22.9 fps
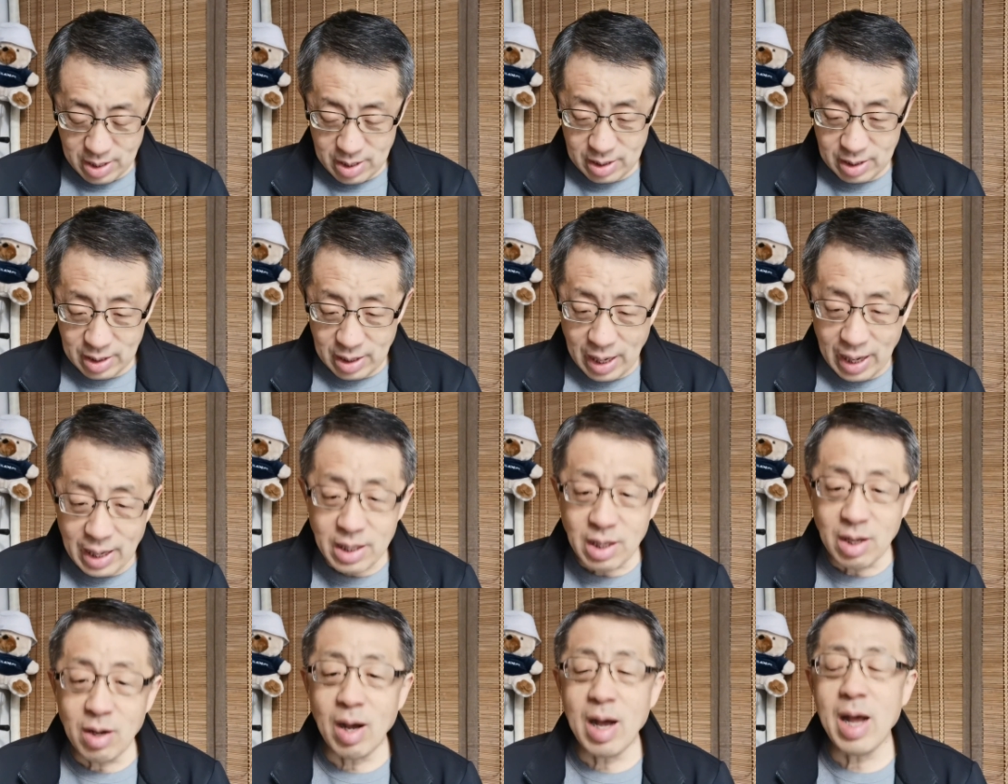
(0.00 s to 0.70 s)

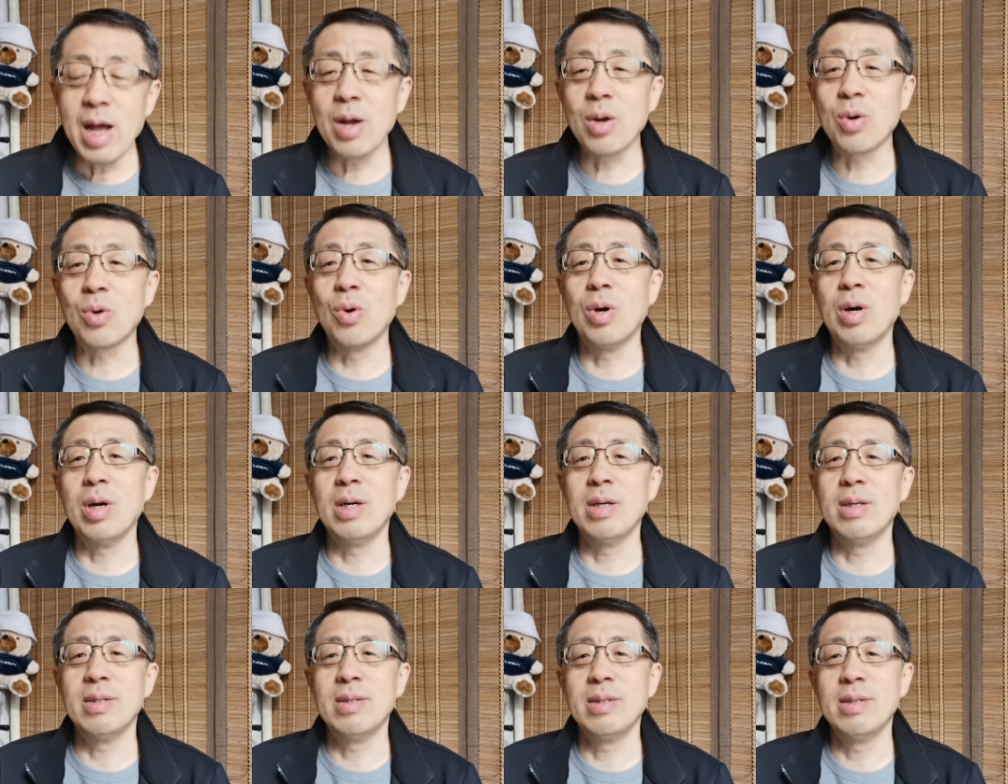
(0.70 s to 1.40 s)
谈到爱
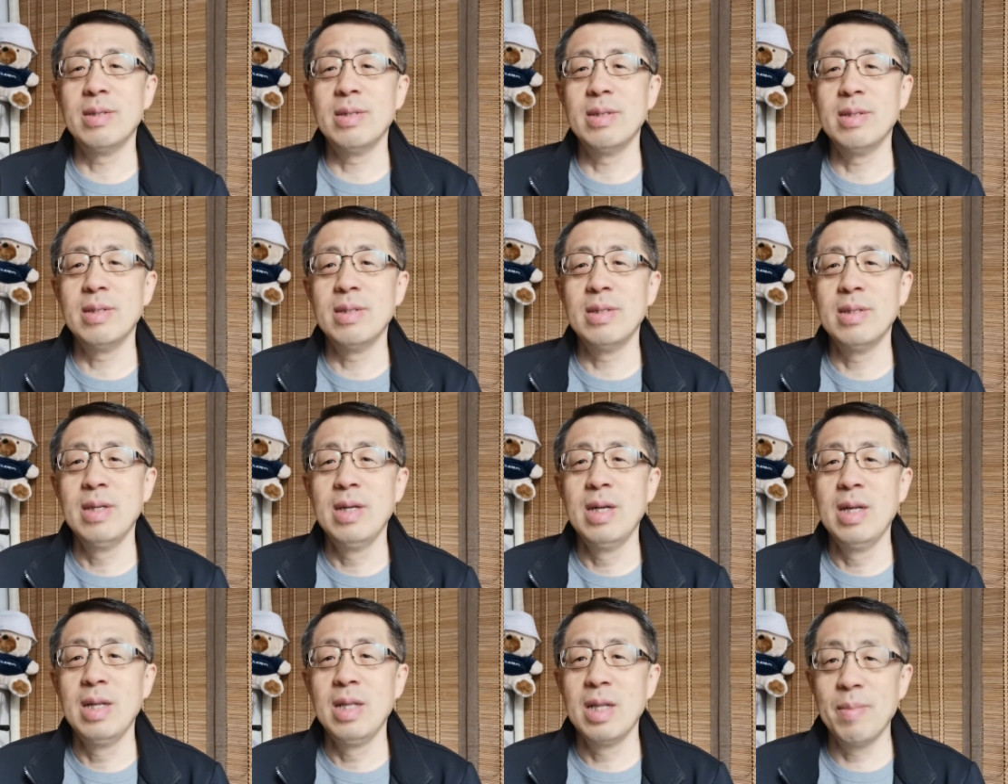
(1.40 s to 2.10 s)
国，
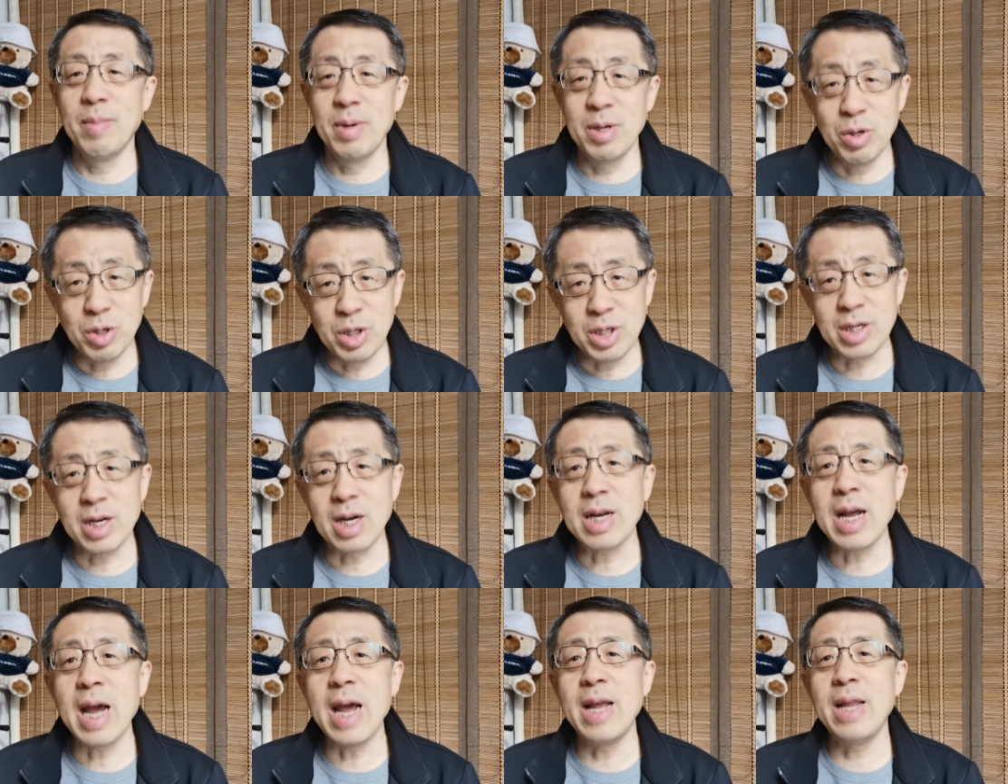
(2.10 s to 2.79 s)
那么有几个
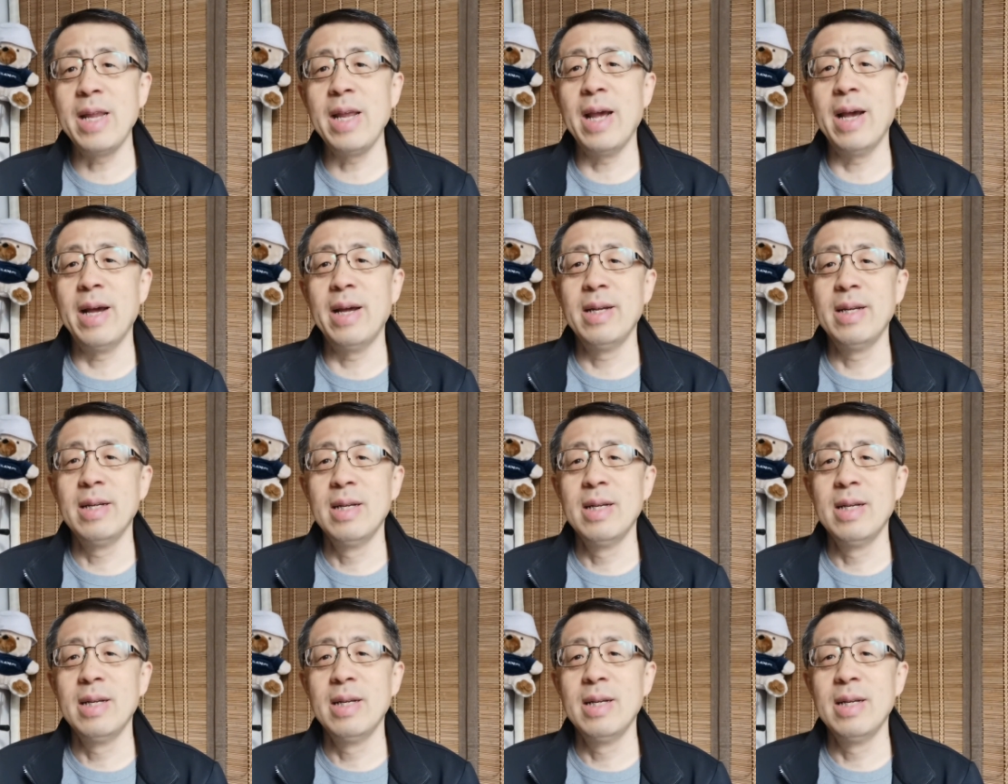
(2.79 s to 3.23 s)
概念